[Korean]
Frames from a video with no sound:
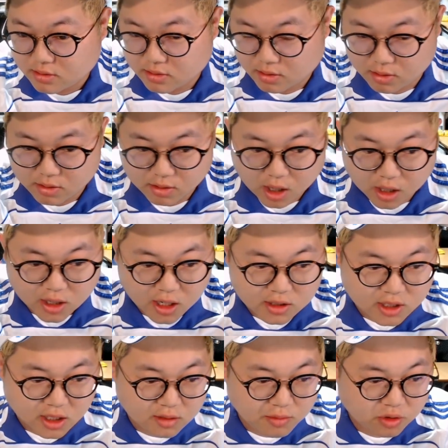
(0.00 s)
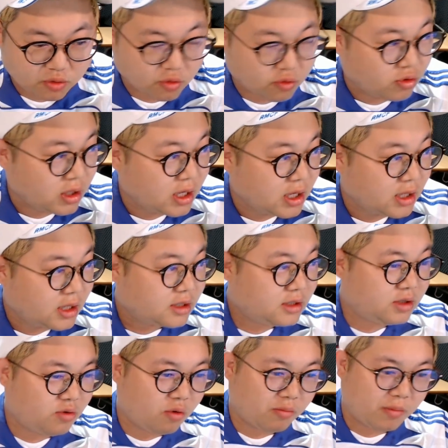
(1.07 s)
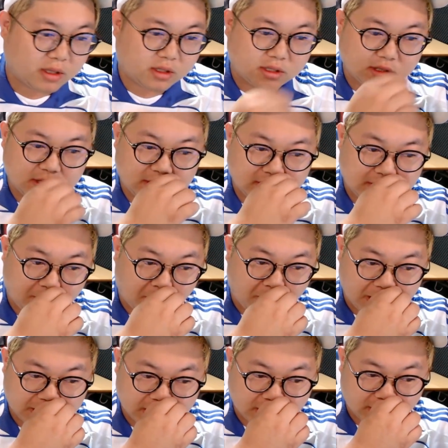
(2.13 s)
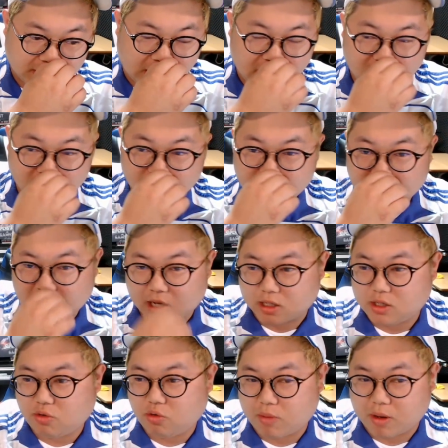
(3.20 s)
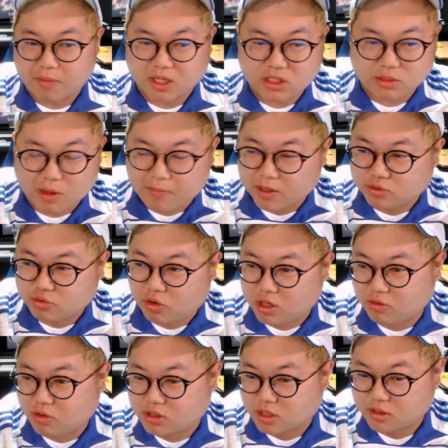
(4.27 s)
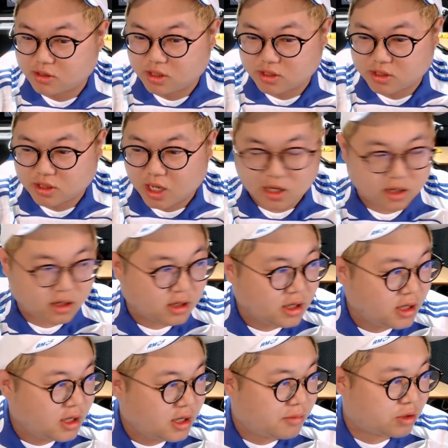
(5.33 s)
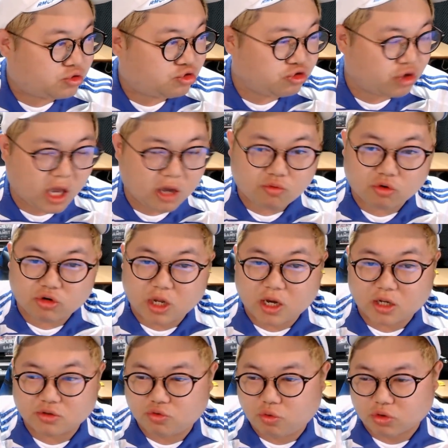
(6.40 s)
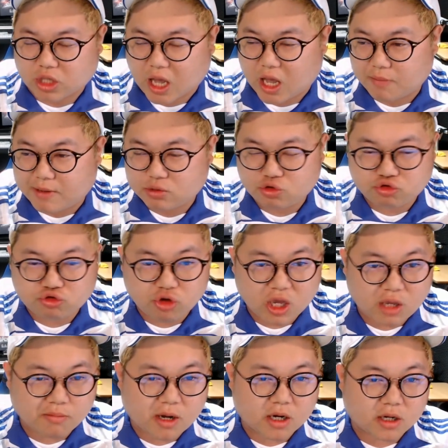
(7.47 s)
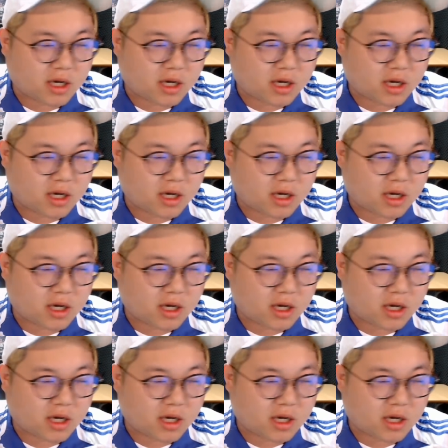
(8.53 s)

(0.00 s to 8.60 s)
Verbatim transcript: 어, 아니 엘사님이 또 2공만 그 원래 이제 내일 우리가 2공만 마지막 방송 하기로 했잖아. 근데 이제 내일 막 중계 있고 그래가지고 다 막 축구 얘기만